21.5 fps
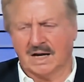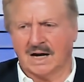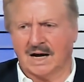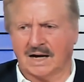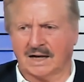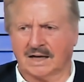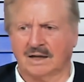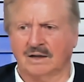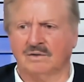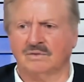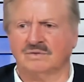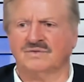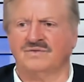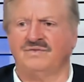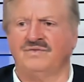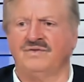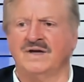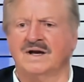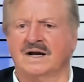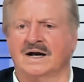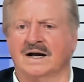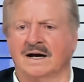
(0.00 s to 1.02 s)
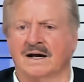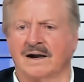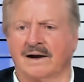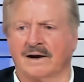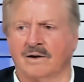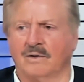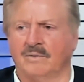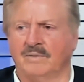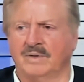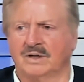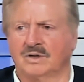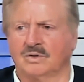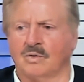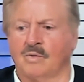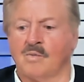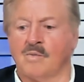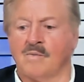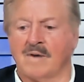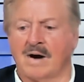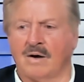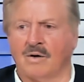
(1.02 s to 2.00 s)
aquilo fica realmente
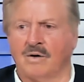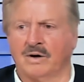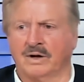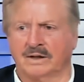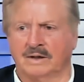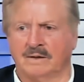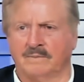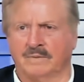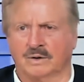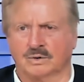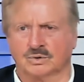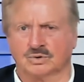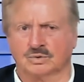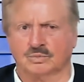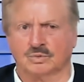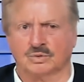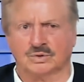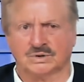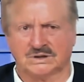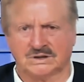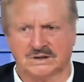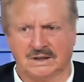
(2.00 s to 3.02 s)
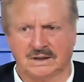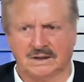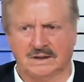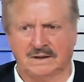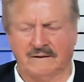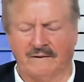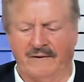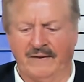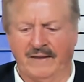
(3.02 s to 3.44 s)
como uma ordem para o subconsciente.